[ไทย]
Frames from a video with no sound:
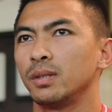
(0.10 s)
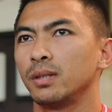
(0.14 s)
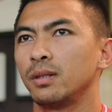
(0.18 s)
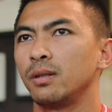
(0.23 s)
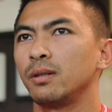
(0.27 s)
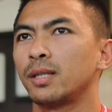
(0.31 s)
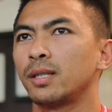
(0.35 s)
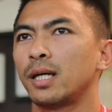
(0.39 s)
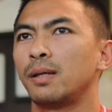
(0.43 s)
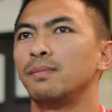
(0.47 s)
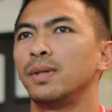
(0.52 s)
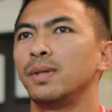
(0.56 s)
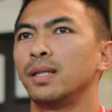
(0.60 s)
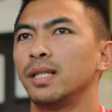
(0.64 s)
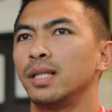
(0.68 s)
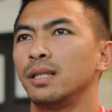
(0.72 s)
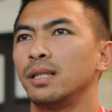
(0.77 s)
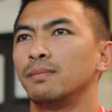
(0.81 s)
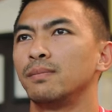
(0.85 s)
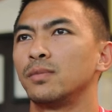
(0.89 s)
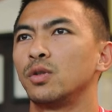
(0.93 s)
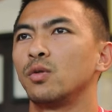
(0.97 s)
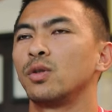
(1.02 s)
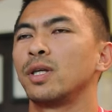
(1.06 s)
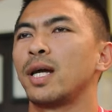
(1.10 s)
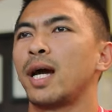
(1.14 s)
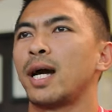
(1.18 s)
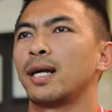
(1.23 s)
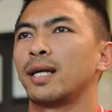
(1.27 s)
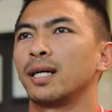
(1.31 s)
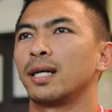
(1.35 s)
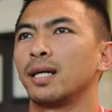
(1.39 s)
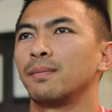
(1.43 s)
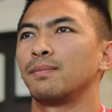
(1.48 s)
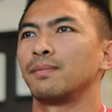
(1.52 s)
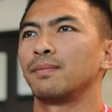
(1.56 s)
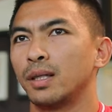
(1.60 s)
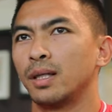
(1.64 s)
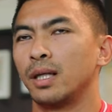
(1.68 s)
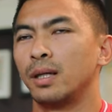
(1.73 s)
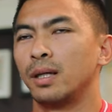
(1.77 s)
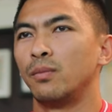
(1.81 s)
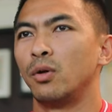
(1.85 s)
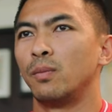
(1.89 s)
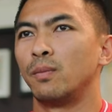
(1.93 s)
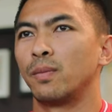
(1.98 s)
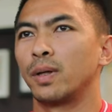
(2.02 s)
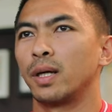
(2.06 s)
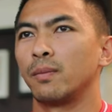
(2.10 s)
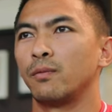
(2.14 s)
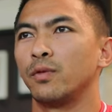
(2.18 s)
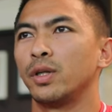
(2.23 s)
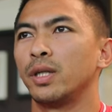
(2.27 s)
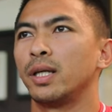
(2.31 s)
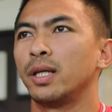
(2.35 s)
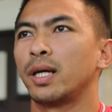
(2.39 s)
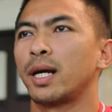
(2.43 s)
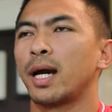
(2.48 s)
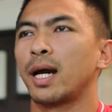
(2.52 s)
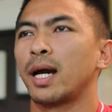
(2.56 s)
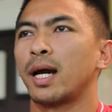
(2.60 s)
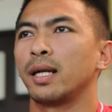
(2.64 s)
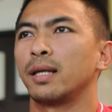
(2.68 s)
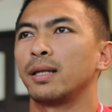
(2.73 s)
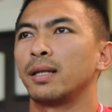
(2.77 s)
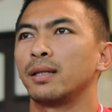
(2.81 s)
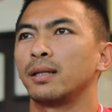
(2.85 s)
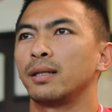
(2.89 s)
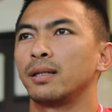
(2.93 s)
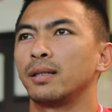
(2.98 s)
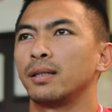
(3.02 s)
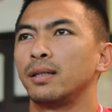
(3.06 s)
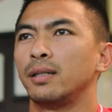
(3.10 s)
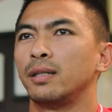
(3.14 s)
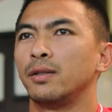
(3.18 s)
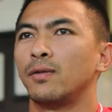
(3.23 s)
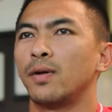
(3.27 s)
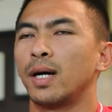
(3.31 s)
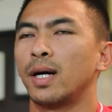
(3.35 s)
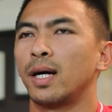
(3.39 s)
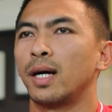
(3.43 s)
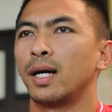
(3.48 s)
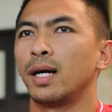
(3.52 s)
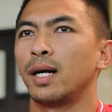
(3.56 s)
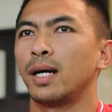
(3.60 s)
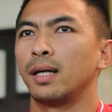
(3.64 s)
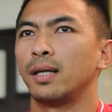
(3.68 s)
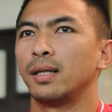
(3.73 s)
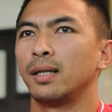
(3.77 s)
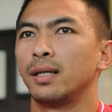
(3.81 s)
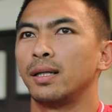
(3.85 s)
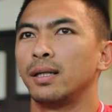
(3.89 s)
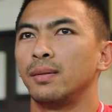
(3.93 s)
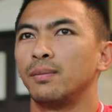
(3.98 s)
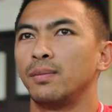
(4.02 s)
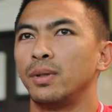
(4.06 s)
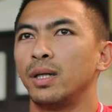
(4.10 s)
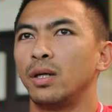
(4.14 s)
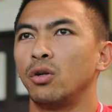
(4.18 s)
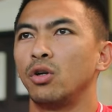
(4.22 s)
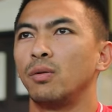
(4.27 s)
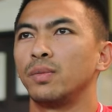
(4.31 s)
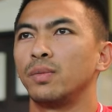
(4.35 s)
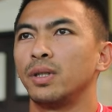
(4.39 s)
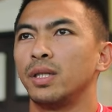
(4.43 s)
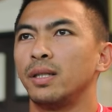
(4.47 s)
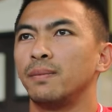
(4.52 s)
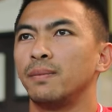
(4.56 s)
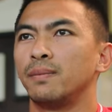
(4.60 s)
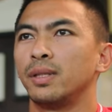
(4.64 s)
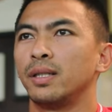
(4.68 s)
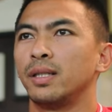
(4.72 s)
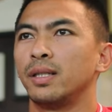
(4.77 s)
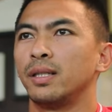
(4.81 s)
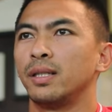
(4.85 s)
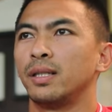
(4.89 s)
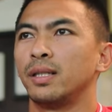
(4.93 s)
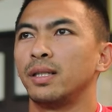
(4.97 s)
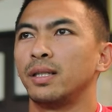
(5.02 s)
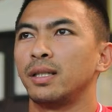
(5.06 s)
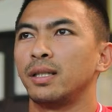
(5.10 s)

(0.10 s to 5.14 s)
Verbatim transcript: ก็ทำเหมือนเดิมทุกอย่างนะครับระบบกับวิธีการหรือว่าเพื่อนร่วมทีมที่